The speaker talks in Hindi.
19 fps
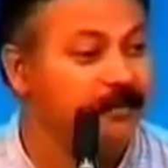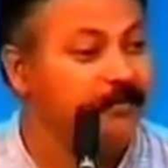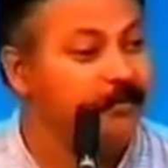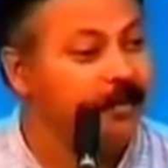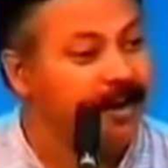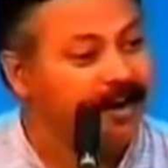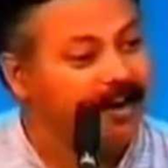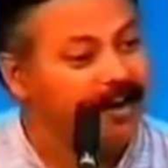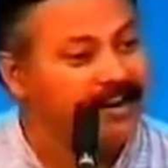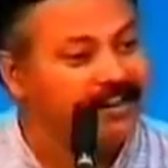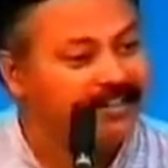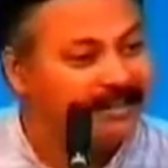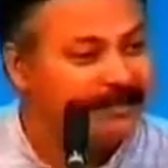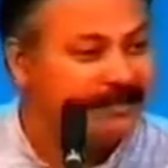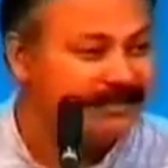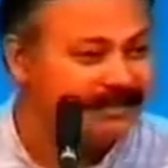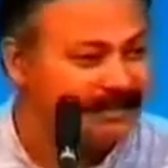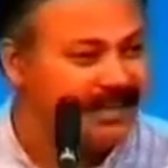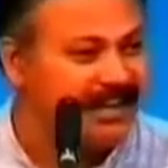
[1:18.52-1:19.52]
फिर वो
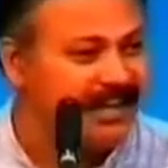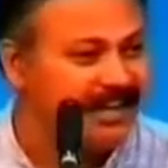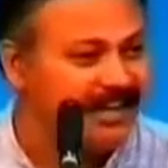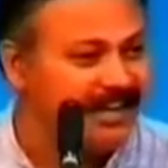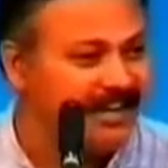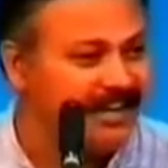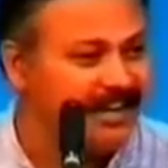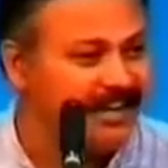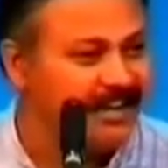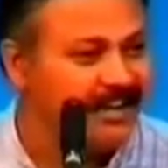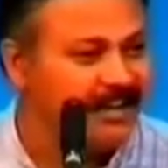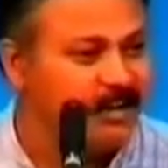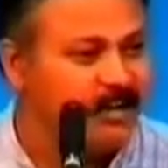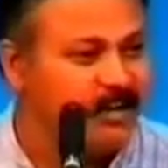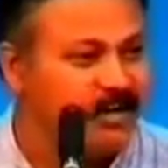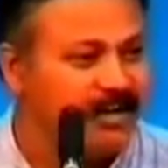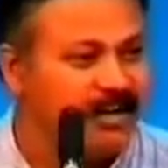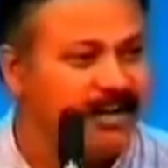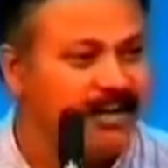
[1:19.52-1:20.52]
अंग्रेजी में चला गया
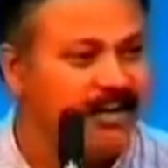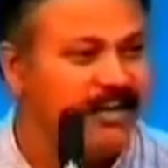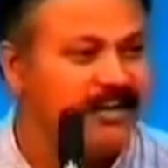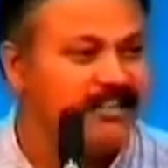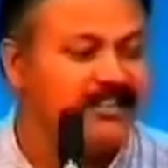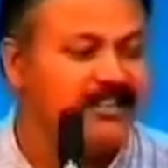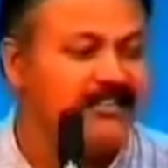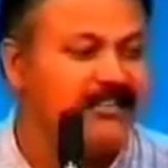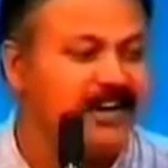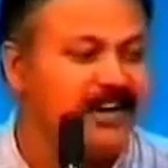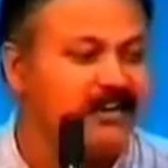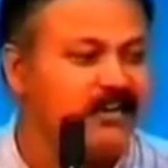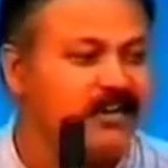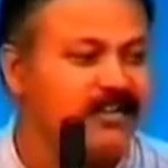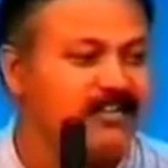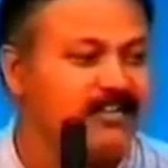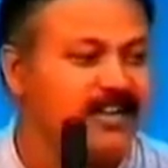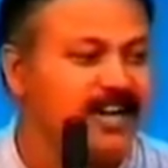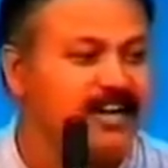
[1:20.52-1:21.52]
क्योंकि अंग्रेजी वालों
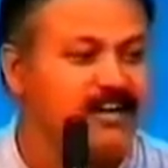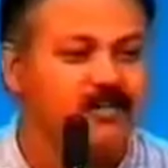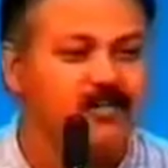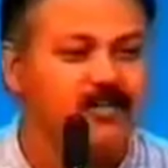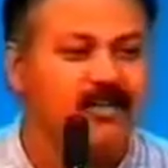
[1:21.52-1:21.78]
ने सारी